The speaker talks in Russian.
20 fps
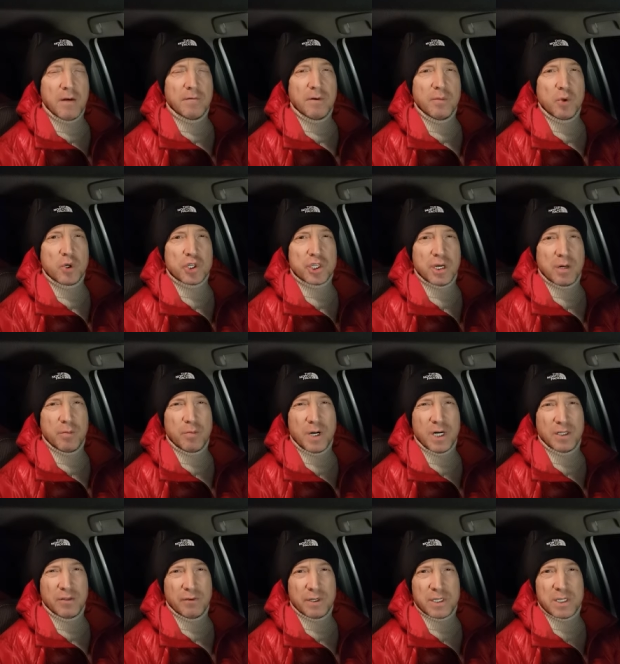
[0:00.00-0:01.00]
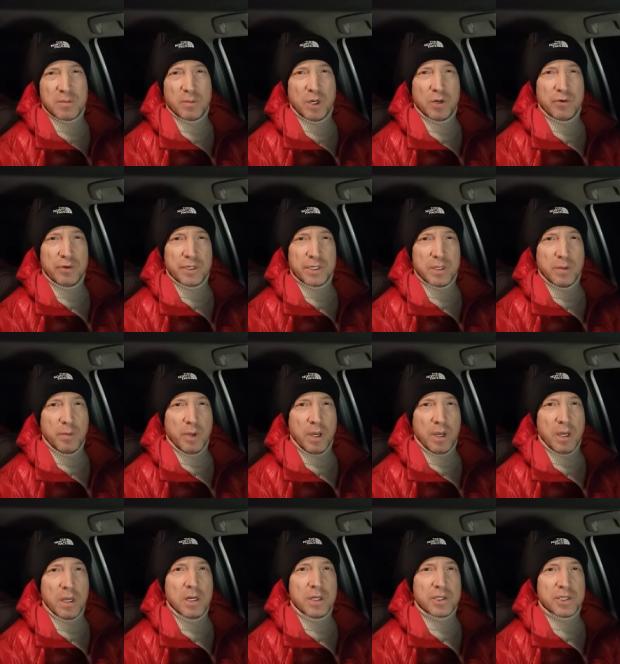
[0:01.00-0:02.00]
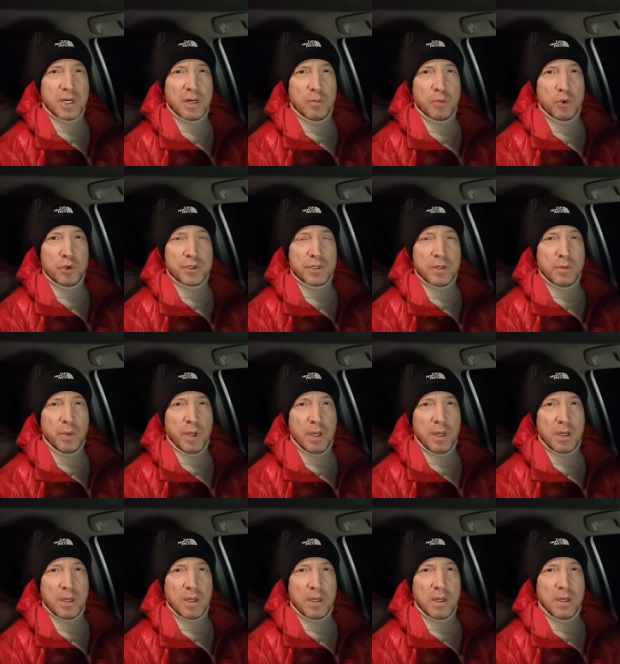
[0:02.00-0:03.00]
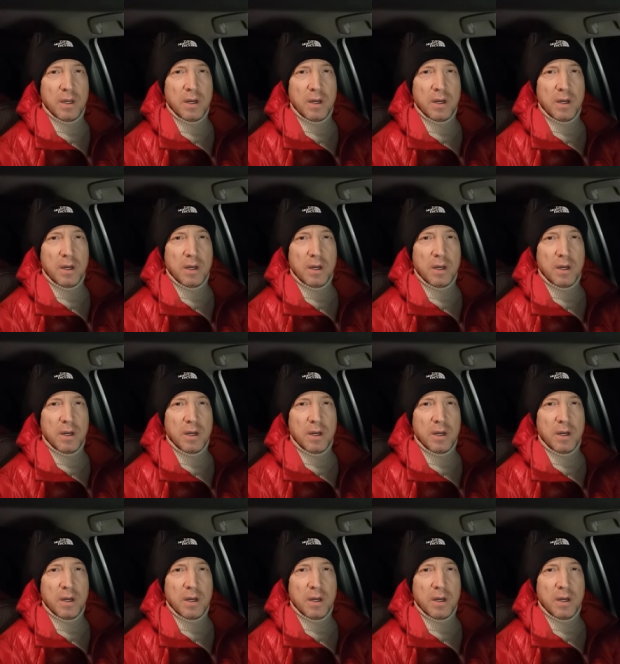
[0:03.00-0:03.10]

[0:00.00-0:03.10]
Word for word: Вы можете обманывать самого себя или саму себя.